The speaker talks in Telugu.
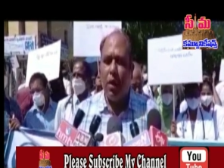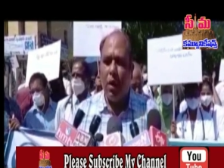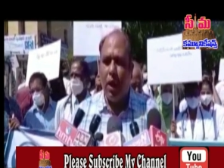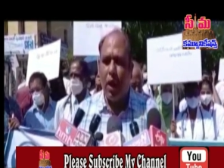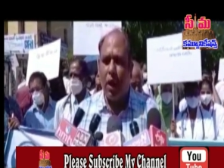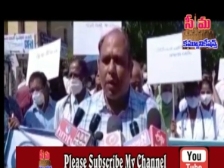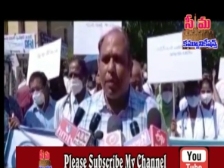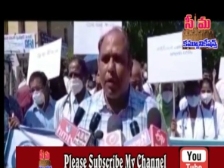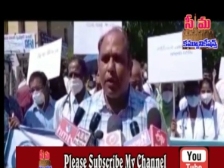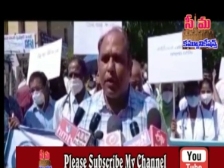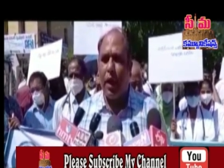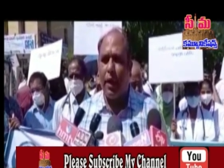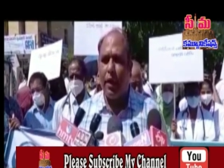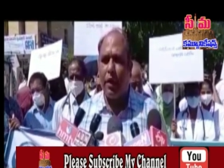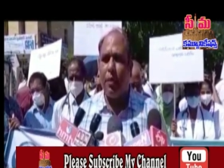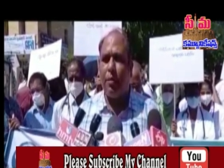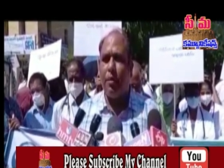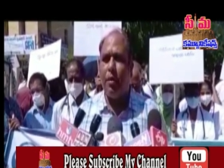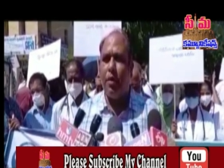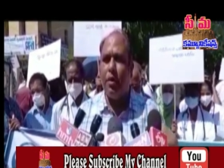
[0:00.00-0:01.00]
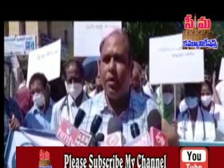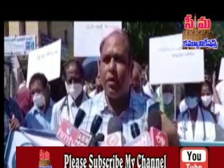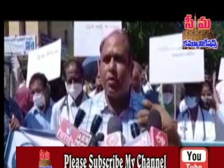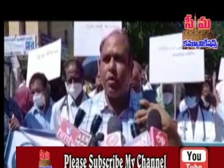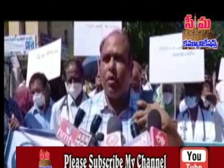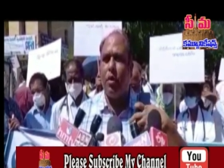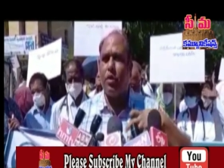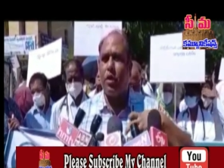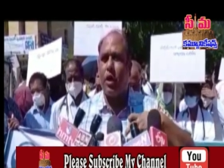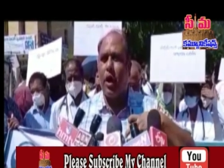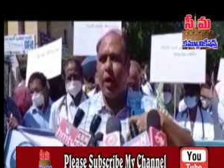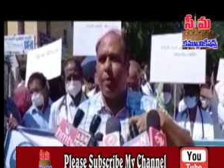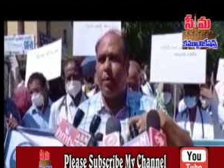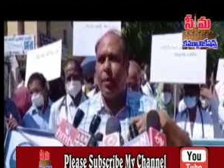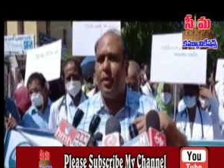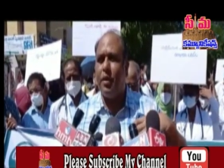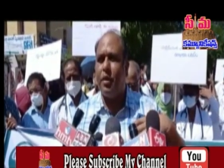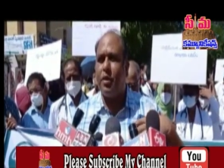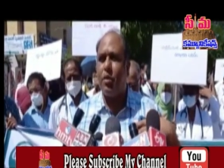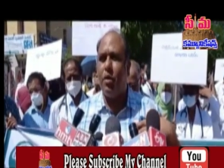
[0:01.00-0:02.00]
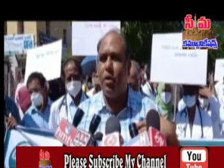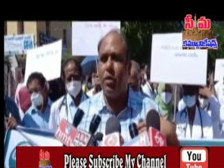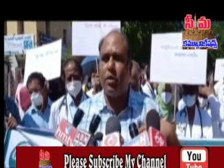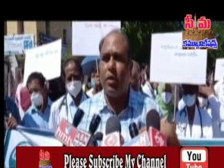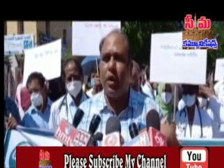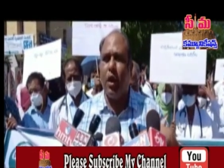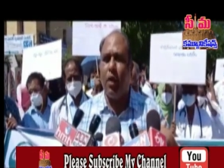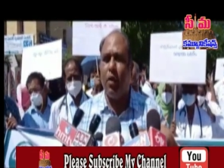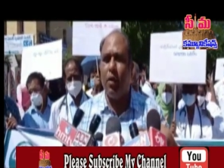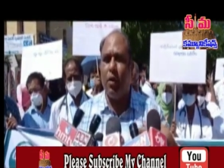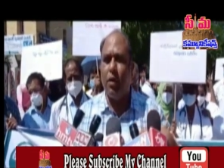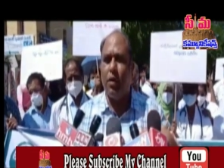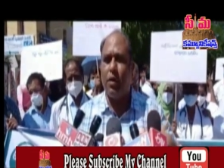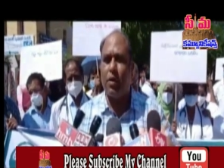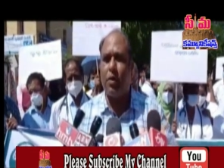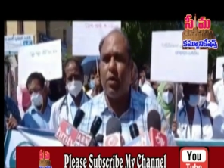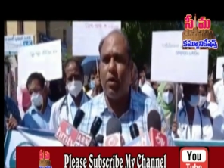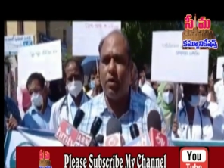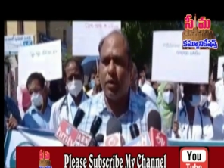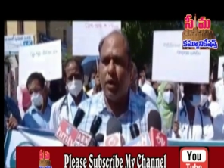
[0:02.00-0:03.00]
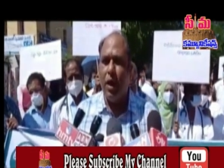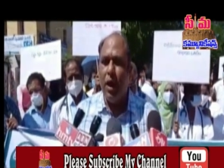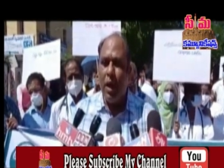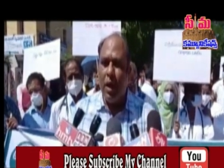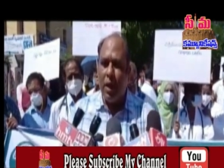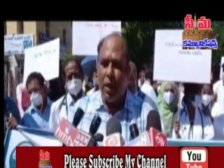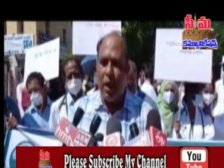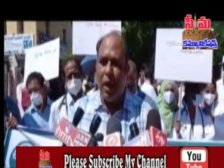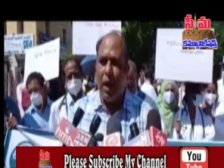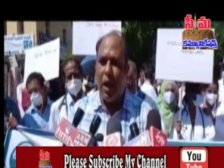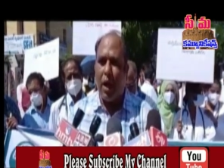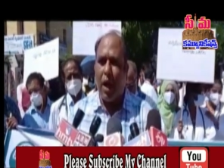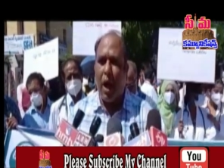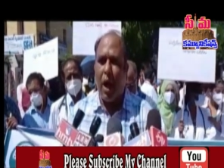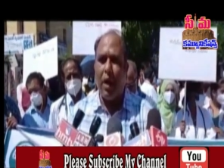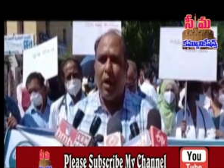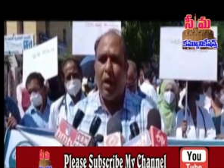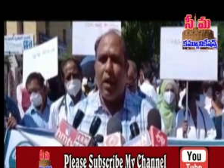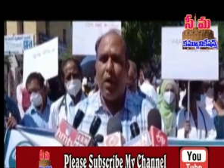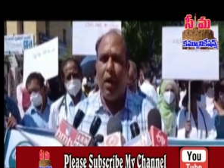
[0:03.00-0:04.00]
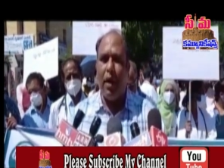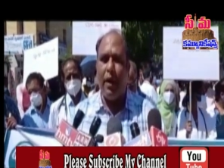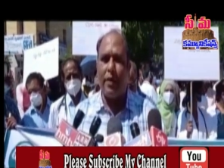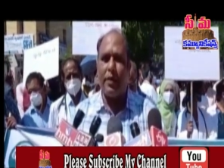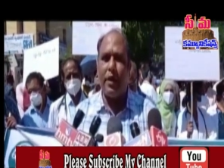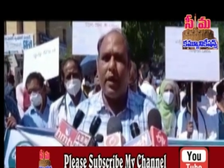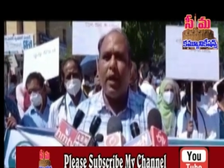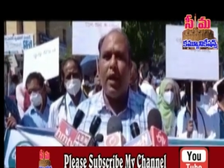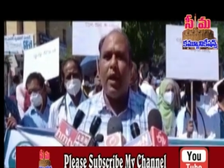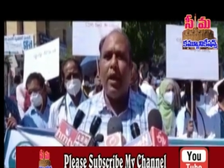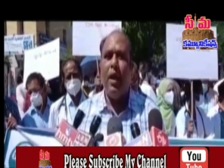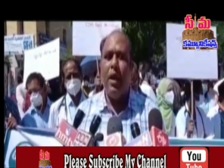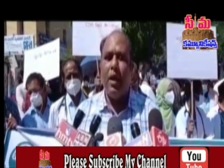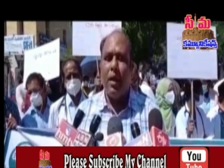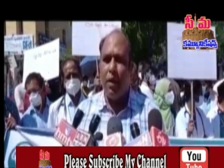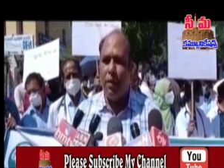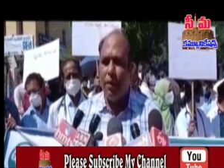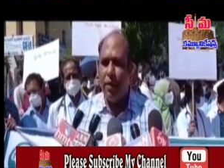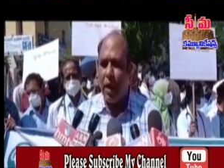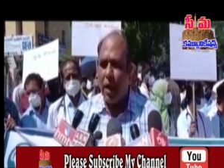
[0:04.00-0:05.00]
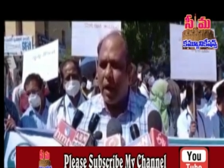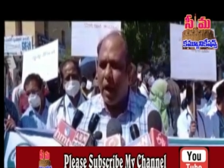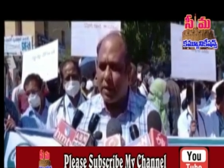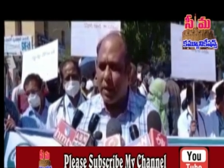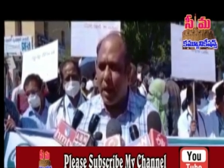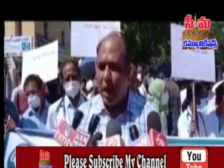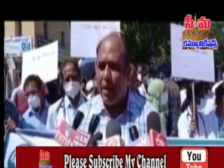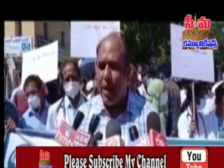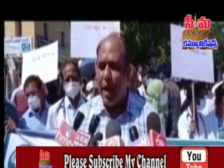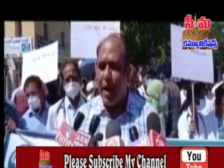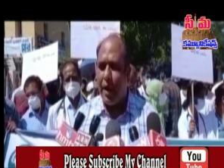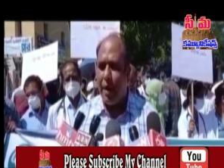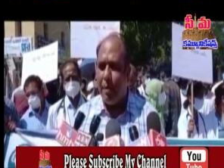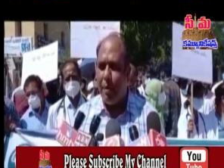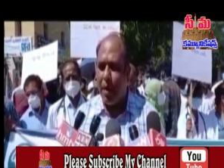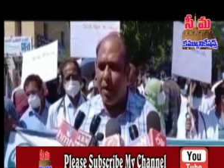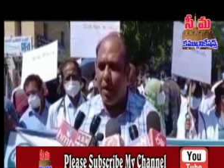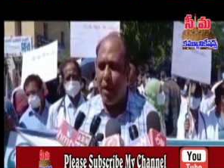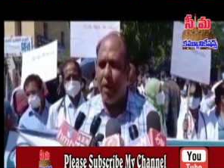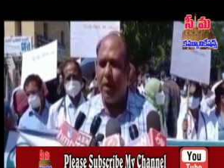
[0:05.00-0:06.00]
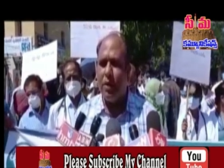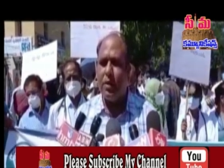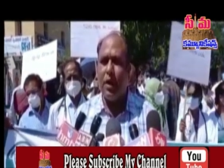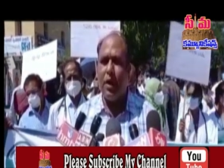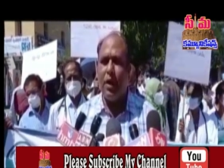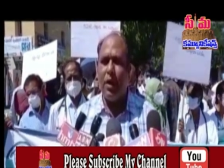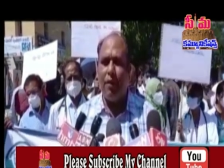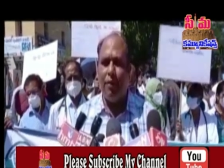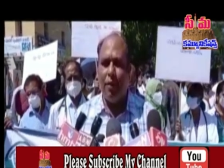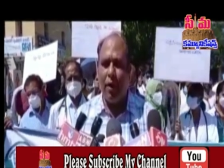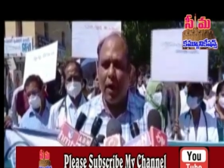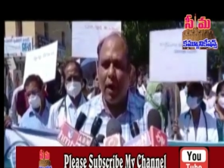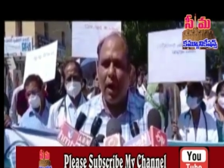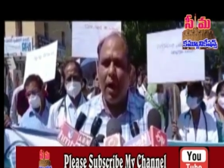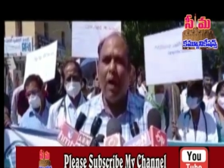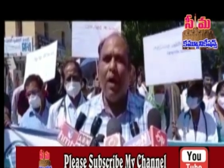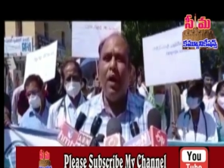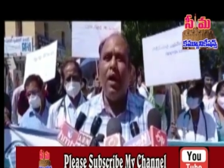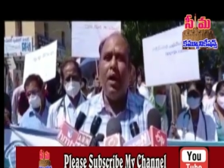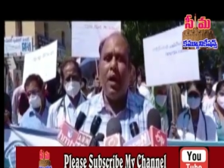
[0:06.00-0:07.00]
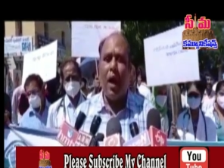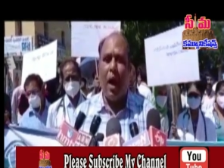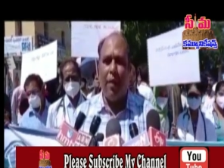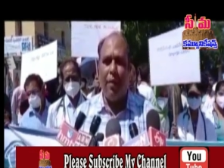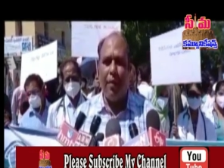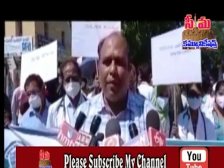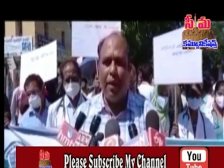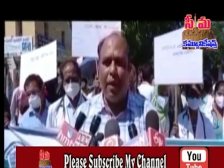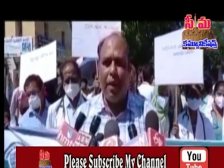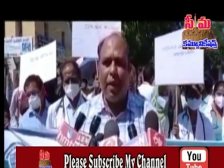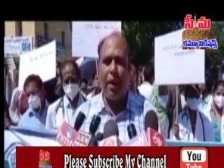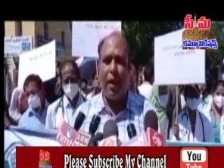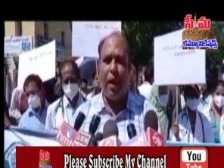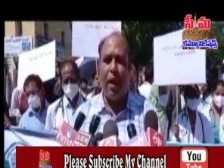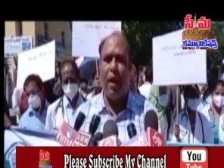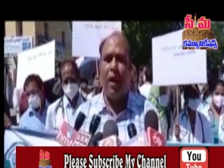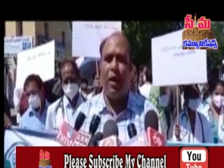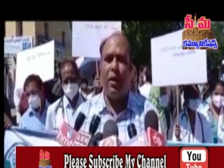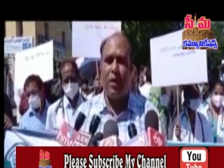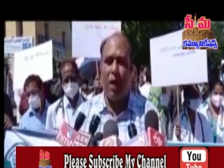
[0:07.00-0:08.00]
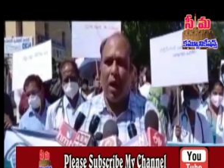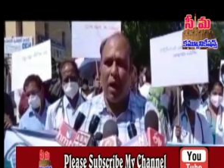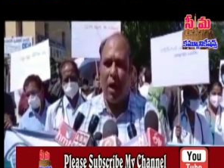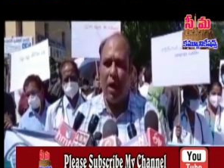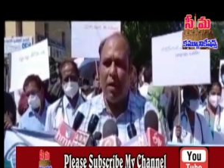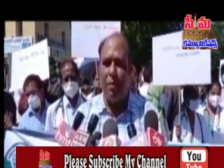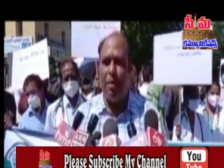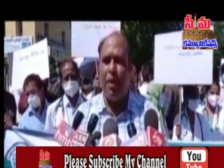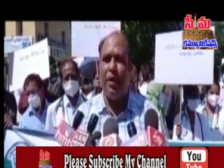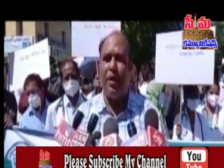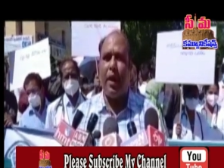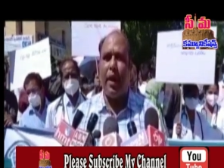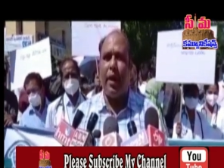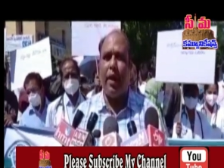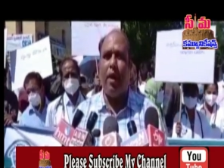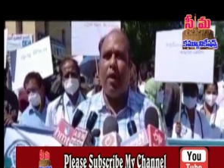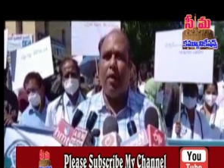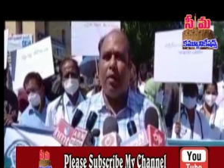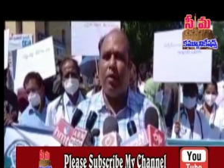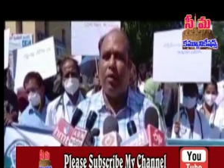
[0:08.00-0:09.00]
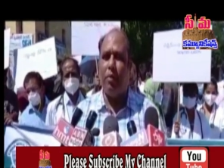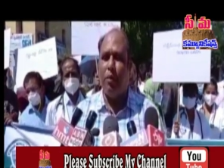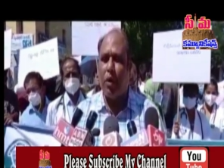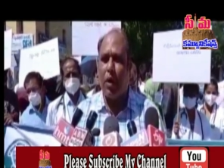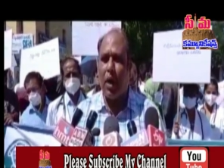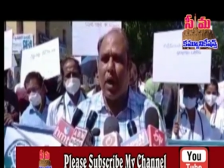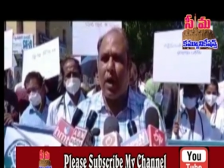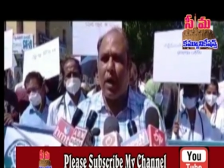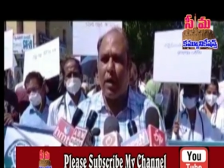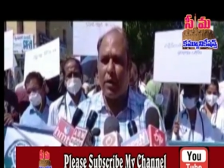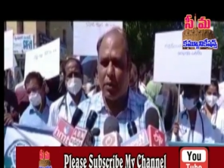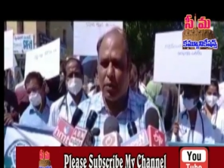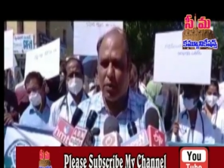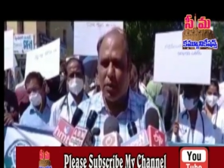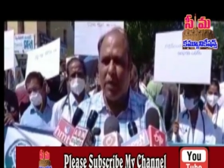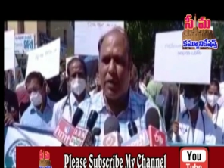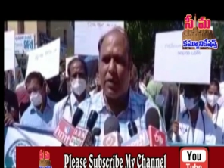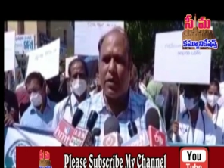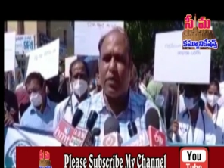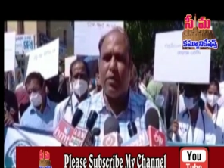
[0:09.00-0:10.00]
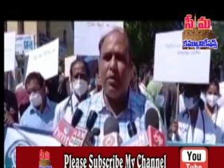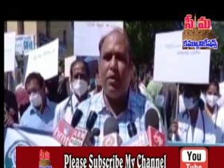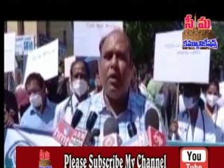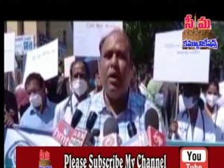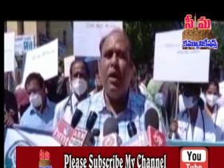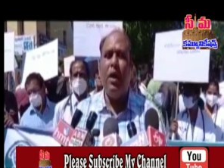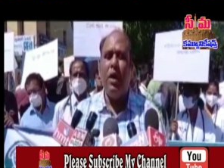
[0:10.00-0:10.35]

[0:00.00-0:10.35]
లేకపోతే అనంతపురం తీసుకోవచ్చు కడప తీసుకోవచ్చు నెల్లూరు తీసుకోవచ్చు ఏ కాలేజీలో అయినా సరే ఈ విధంగా అసాధారణ బదిలీలు చేయడం వల్ల అందరికీ చాలా ఇబ్బందికరంగా ఉంటుంది ముఖ్యంగా స్టూడెంట్స్కు